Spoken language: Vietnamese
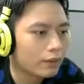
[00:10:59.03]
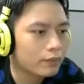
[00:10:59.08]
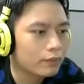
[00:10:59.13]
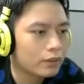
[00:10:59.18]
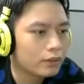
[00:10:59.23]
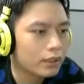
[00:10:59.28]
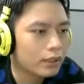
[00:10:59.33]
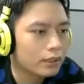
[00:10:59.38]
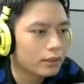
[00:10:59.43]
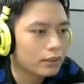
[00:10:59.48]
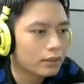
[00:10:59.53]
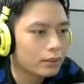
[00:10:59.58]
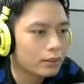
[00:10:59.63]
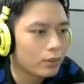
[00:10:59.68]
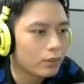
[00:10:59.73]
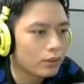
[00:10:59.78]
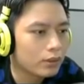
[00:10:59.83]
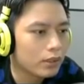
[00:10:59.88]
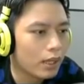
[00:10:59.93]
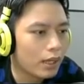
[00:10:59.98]
và cũng vâng đặt nước
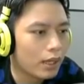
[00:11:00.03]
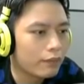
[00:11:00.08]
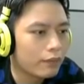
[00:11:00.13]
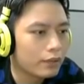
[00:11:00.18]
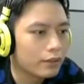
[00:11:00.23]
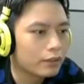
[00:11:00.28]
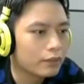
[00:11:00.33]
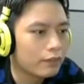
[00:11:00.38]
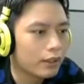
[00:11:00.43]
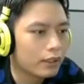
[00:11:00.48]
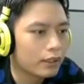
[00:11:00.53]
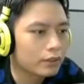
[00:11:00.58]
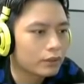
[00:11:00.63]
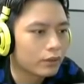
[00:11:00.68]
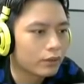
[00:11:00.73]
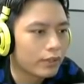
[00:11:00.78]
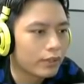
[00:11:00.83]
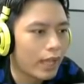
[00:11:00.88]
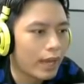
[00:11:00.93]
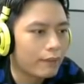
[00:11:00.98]
được một người và như vậy là
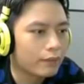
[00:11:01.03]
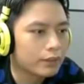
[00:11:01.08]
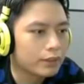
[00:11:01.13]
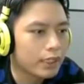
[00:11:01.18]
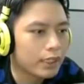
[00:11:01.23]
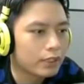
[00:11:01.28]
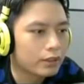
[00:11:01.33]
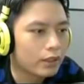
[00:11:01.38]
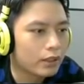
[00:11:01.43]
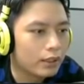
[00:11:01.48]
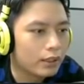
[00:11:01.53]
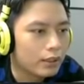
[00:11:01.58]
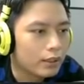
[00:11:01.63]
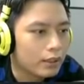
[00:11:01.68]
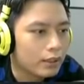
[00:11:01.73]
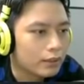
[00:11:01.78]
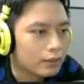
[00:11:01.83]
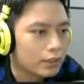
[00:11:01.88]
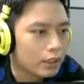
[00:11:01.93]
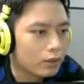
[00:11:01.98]
tồn tại một trên rồi
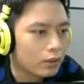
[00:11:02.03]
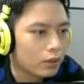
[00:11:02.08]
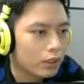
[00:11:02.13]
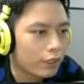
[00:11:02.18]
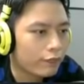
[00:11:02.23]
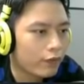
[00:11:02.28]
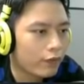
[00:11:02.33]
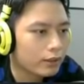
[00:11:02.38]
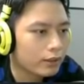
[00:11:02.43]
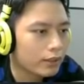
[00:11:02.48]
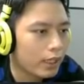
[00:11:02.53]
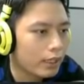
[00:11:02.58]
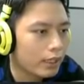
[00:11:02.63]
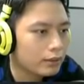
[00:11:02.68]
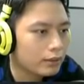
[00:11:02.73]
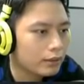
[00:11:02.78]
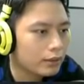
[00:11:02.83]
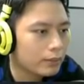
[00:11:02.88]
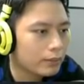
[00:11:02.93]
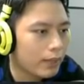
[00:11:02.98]
sẽ có cái phớt
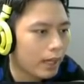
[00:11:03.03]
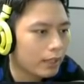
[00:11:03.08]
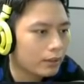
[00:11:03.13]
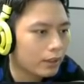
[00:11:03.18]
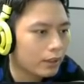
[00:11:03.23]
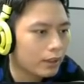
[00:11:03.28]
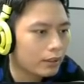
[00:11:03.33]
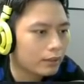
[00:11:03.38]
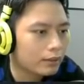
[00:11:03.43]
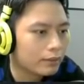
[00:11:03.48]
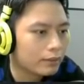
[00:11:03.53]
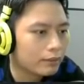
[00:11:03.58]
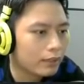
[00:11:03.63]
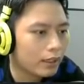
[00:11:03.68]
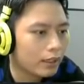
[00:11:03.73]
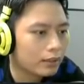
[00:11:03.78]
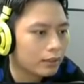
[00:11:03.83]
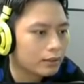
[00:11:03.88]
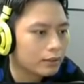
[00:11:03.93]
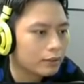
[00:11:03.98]
đến từ team hai rồi và